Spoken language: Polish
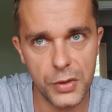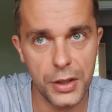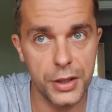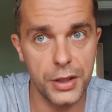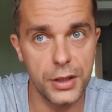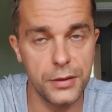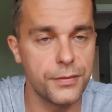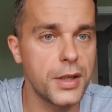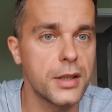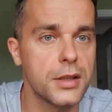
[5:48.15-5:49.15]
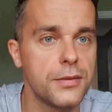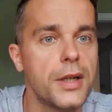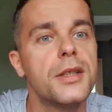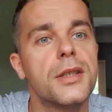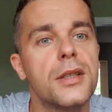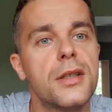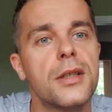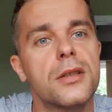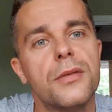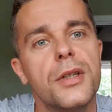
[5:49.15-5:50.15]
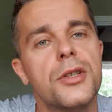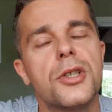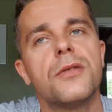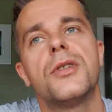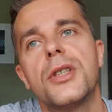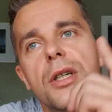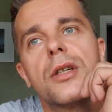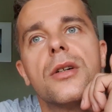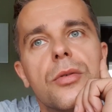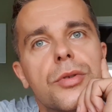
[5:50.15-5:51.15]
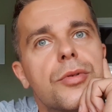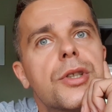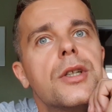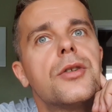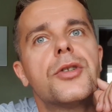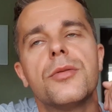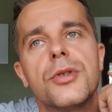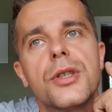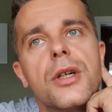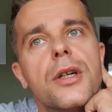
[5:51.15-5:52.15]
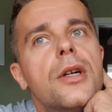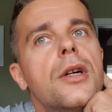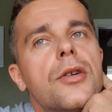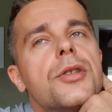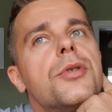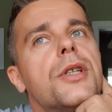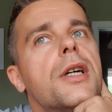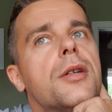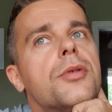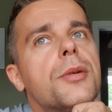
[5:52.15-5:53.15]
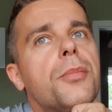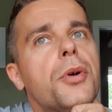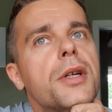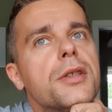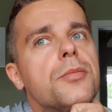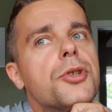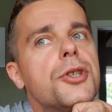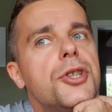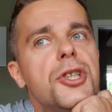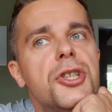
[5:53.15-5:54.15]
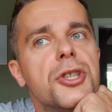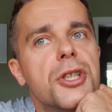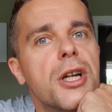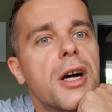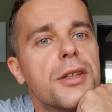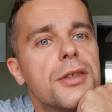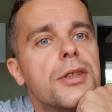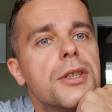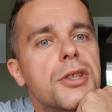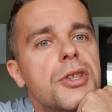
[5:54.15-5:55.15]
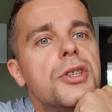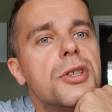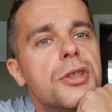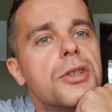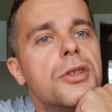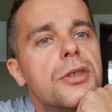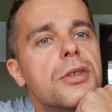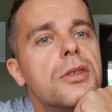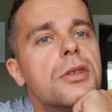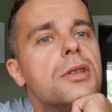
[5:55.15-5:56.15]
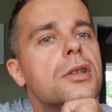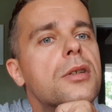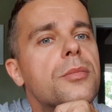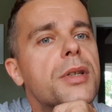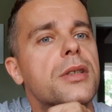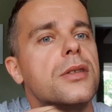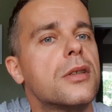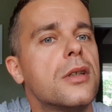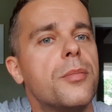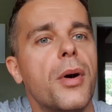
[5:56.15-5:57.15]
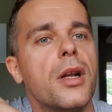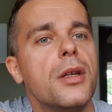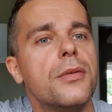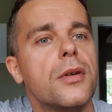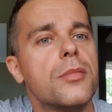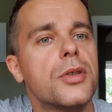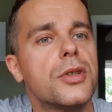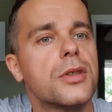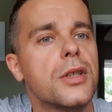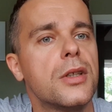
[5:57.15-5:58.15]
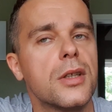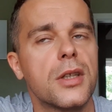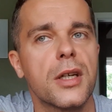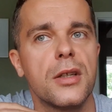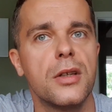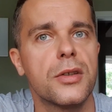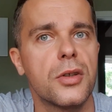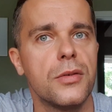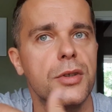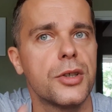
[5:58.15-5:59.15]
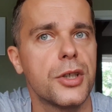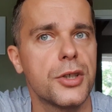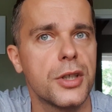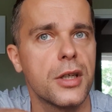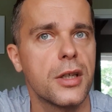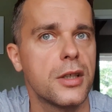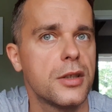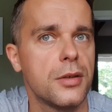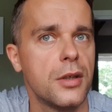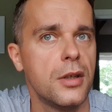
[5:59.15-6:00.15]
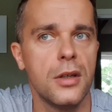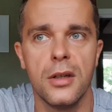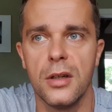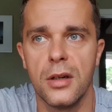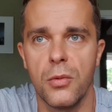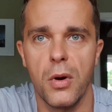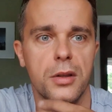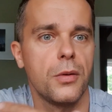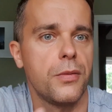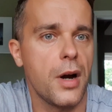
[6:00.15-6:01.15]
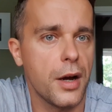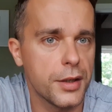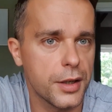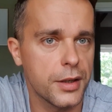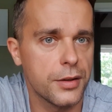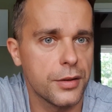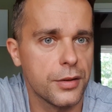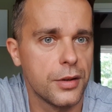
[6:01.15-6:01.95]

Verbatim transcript: i wykazywali zainteresowanie rzeczywiście, jak usłyszeli o czymś, że, o czymś takim, że pojazd może 10 lat jeździć bez e, paliwa, bez wszystkich tych takich dodatkowych rzeczy, jak jakieś ładowania jego.